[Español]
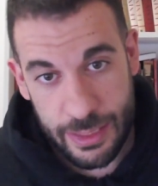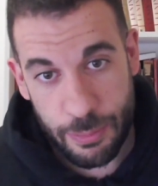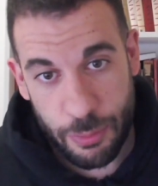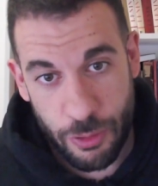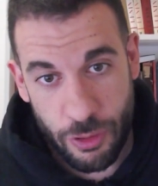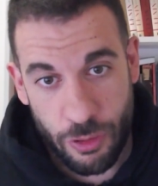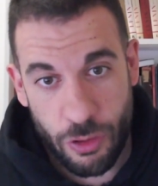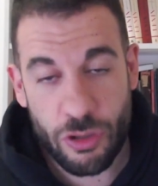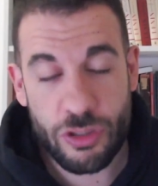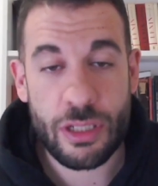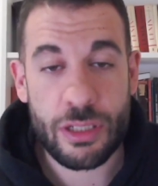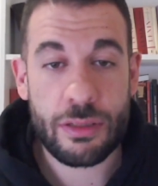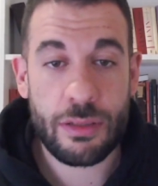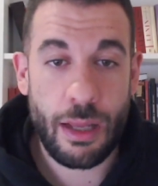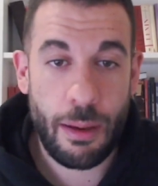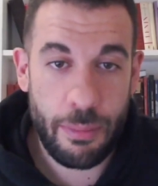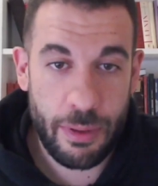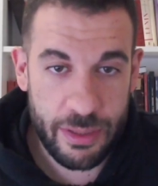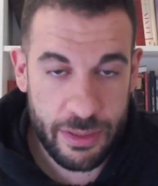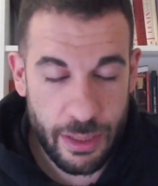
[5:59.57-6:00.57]
tipo de cosas
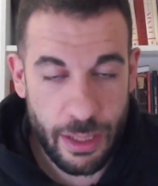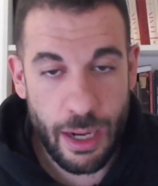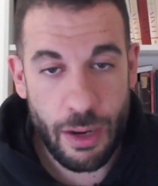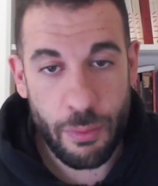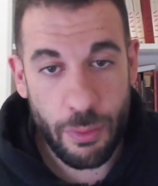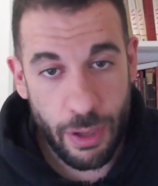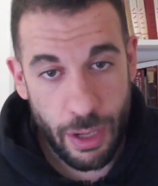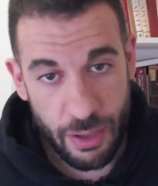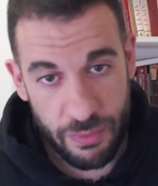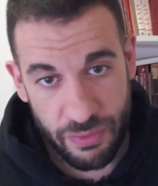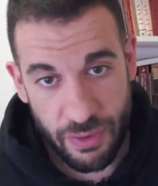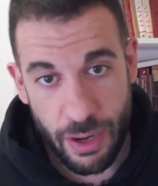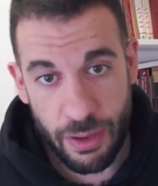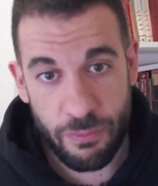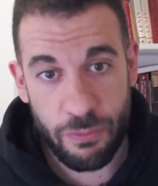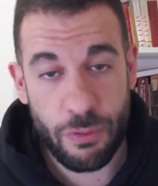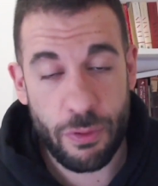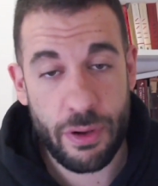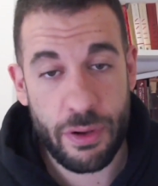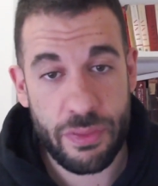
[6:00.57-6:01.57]
a partir de la escuela de
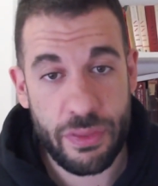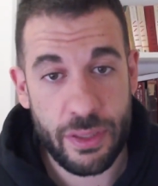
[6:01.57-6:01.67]
Frankfurt,